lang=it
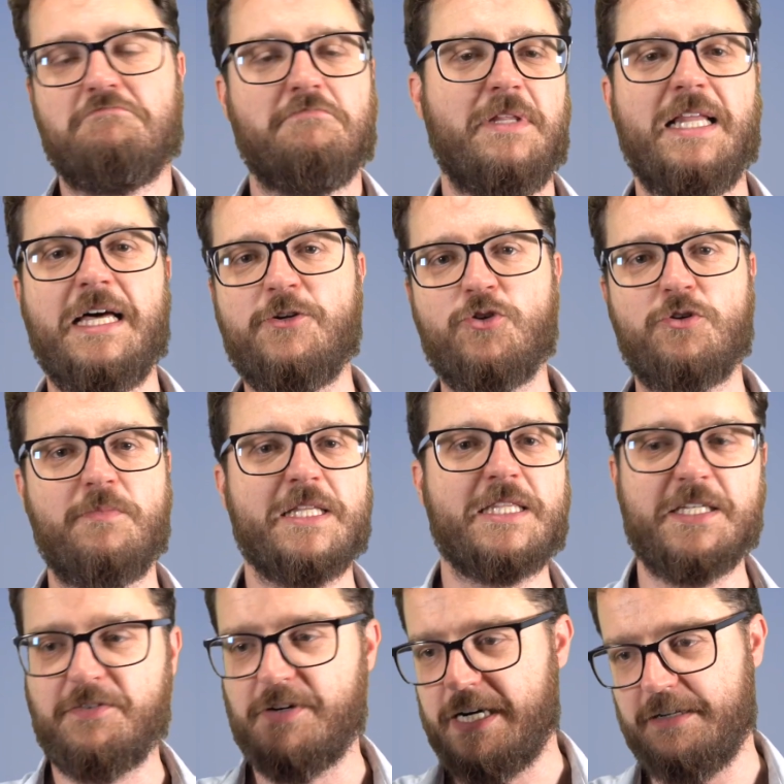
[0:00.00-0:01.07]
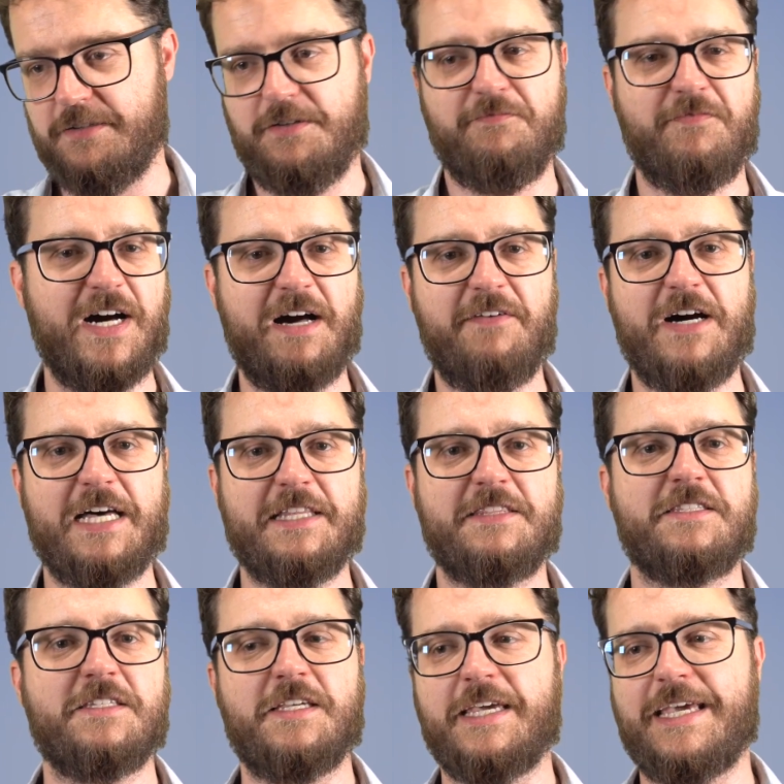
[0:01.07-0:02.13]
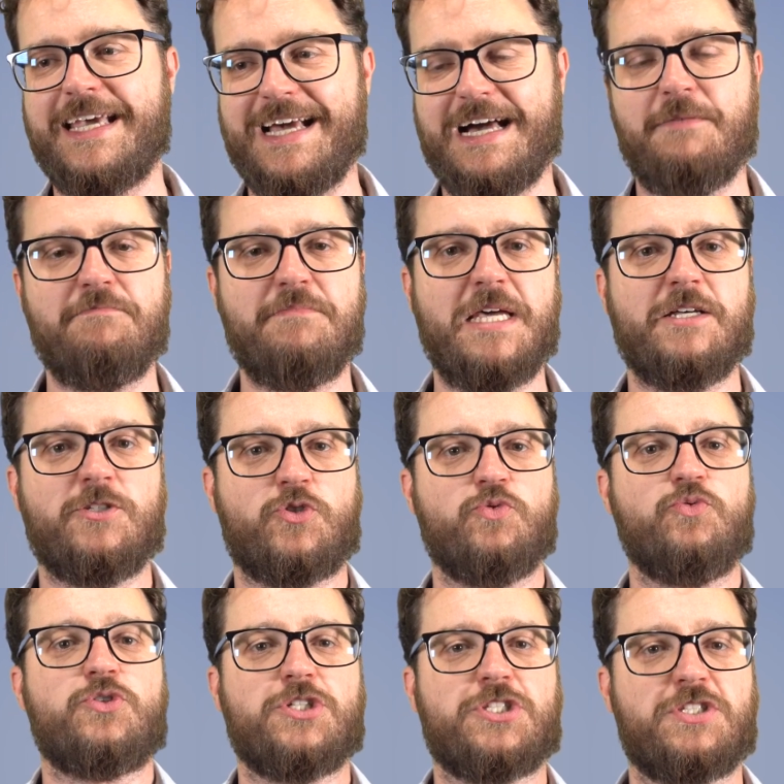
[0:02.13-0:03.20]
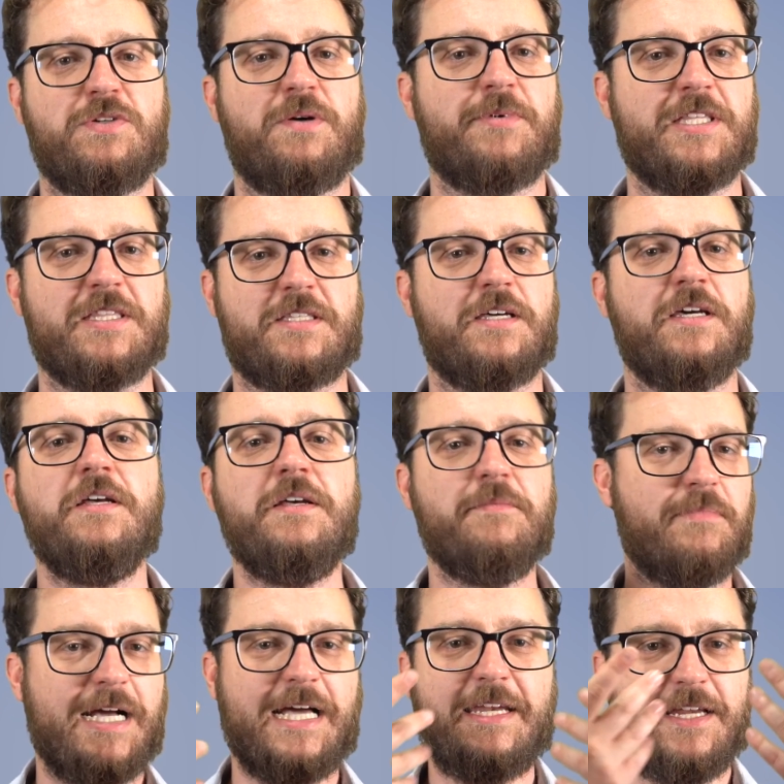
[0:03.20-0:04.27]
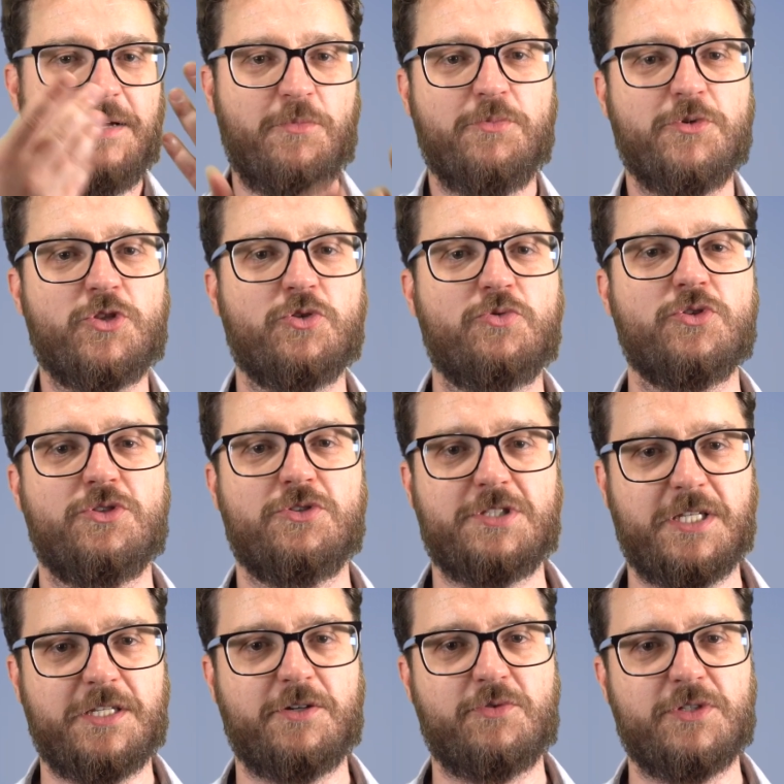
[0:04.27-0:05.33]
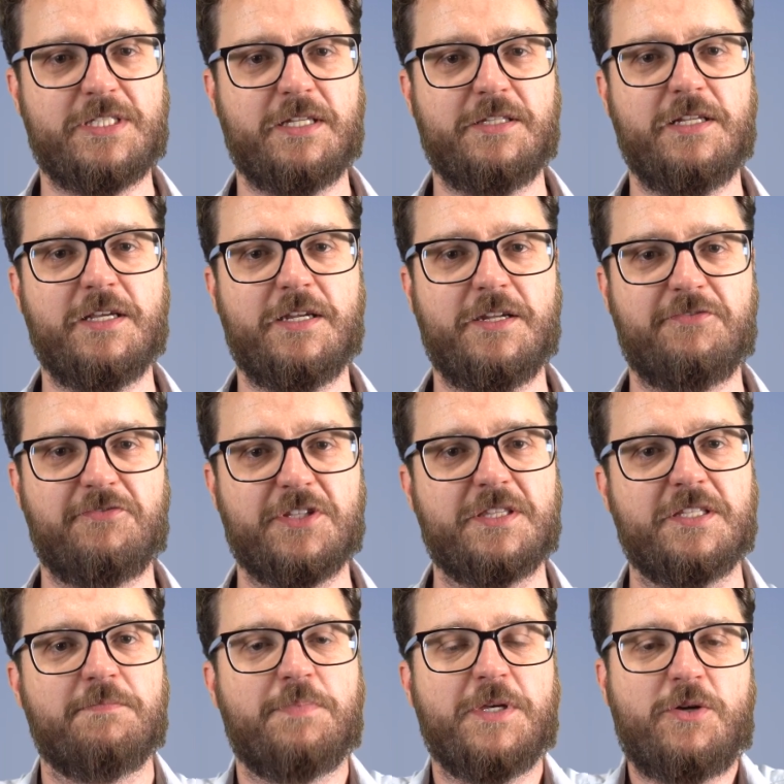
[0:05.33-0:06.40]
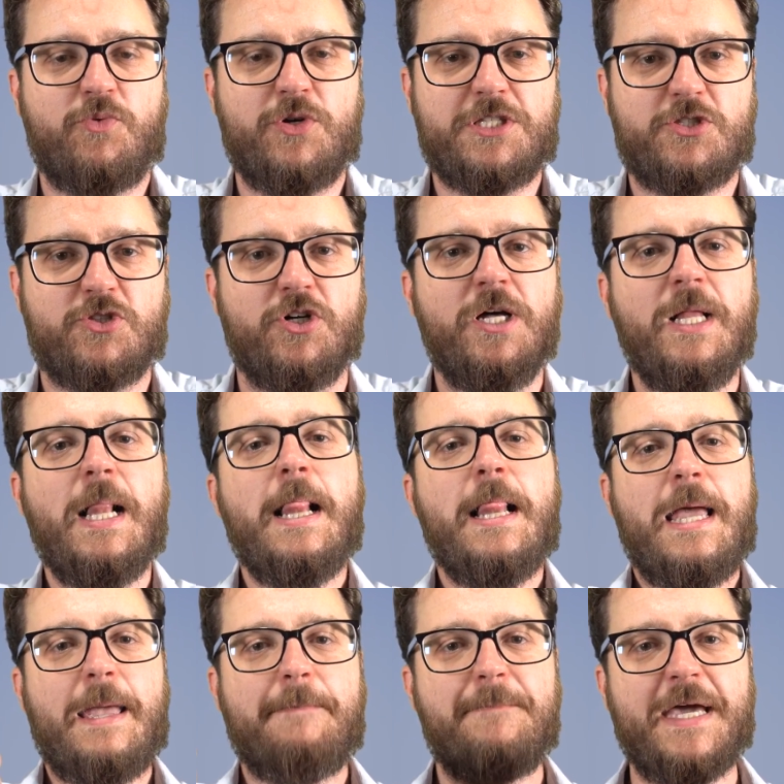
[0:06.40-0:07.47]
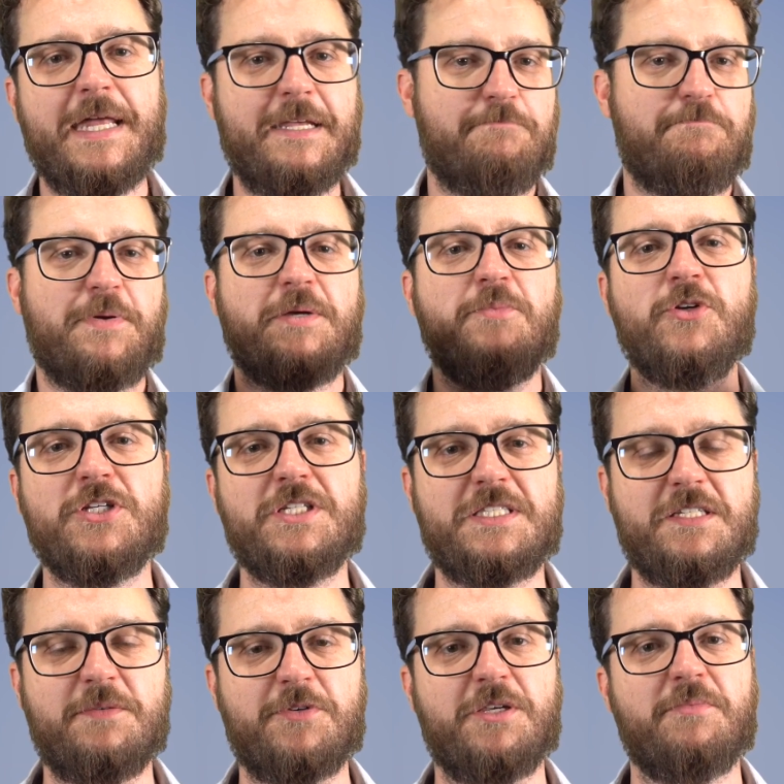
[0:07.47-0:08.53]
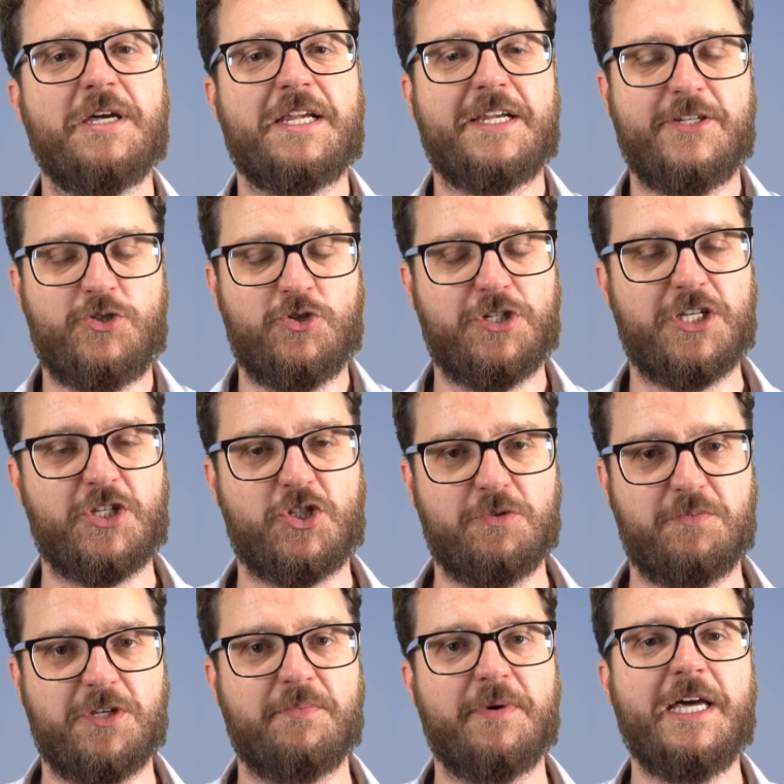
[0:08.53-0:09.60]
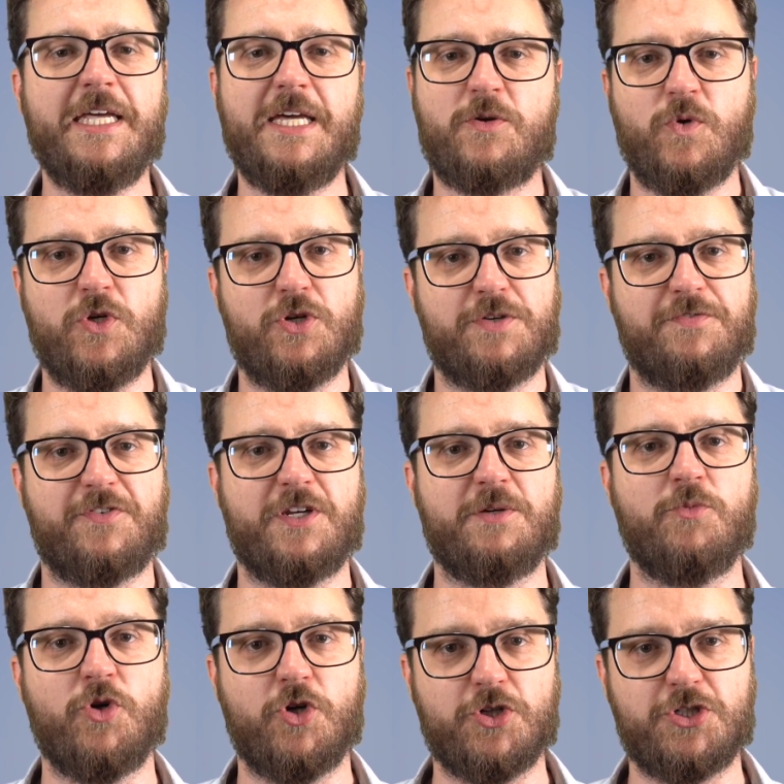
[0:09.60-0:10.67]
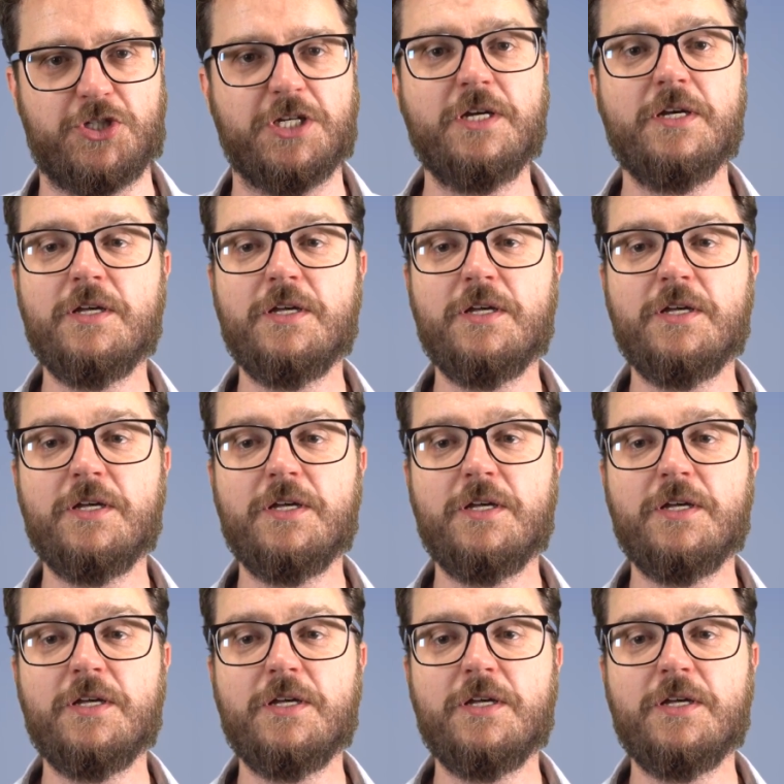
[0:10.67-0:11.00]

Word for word: la normativa va avanti e cambia successivamente, magari al momento in cui sono stati acquistati gli NFT. Per questo è bene premonirsi prima e ragionarci prima, e è quello che faremo oggi.